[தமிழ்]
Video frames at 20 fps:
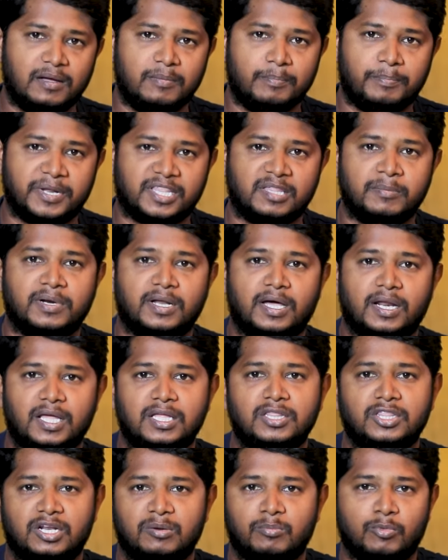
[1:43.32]
தான் பிரதமர்
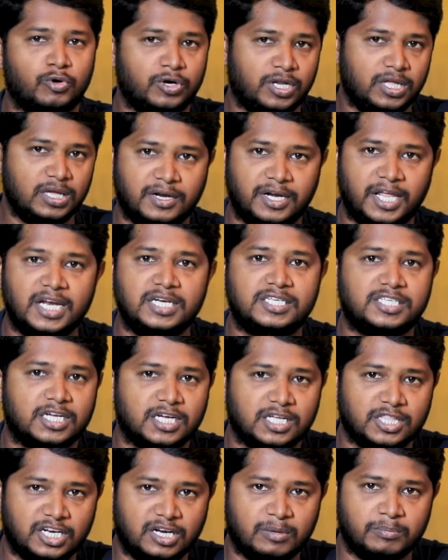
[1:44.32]
நரேந்திர மோடி
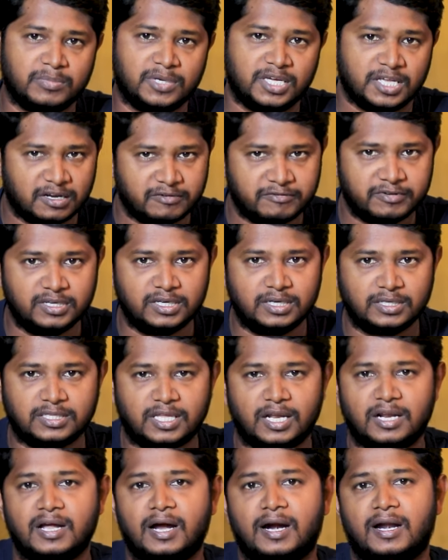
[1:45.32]
நேற்றைய தினம் இரவு
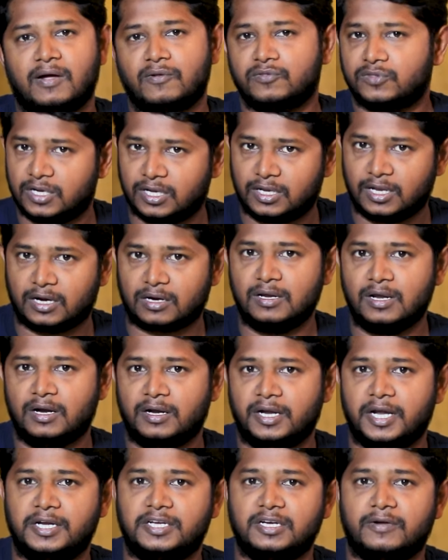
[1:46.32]
தெலுங்கானா வந்திருக்கார்
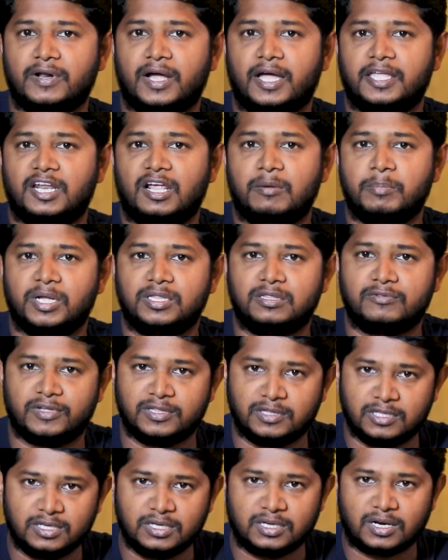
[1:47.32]
நேற்று அவர் ஹைதராபாத்
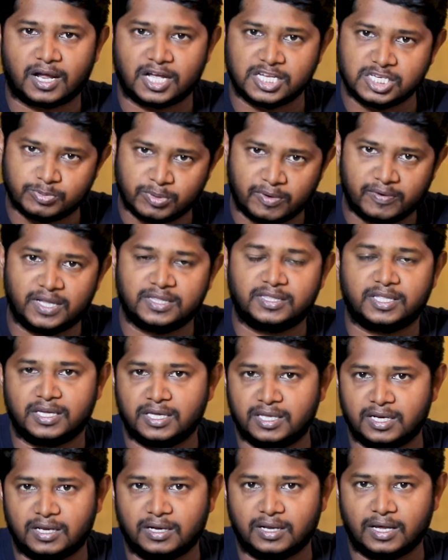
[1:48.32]
வந்து ராஜ்பவனில்
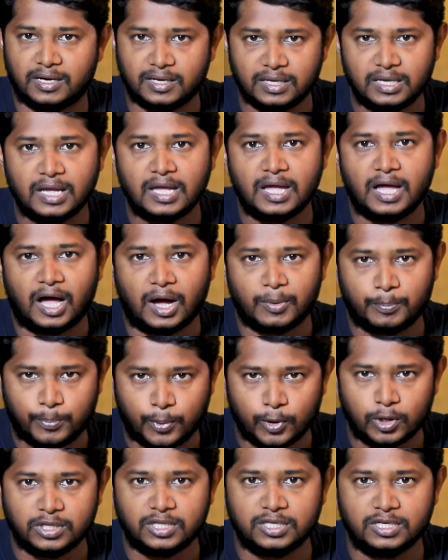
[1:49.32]
தங்கியிருக்கிறாரு
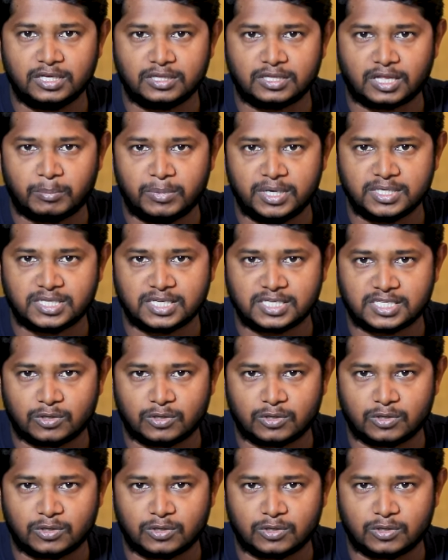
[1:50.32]
அப்பொழுது தமிழிசை